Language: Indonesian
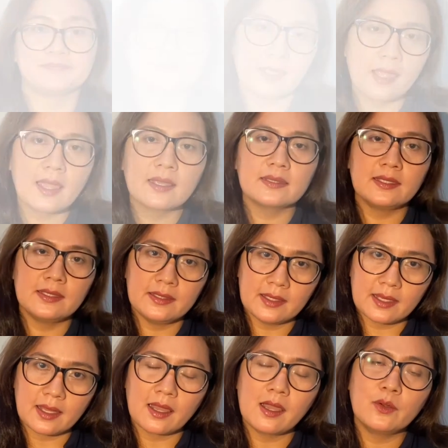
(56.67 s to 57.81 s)
Yang
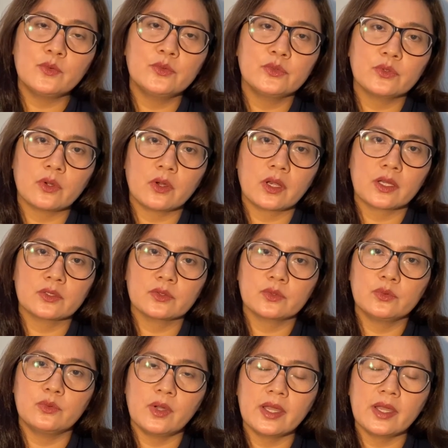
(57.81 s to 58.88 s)
ketiga, untuk orang tua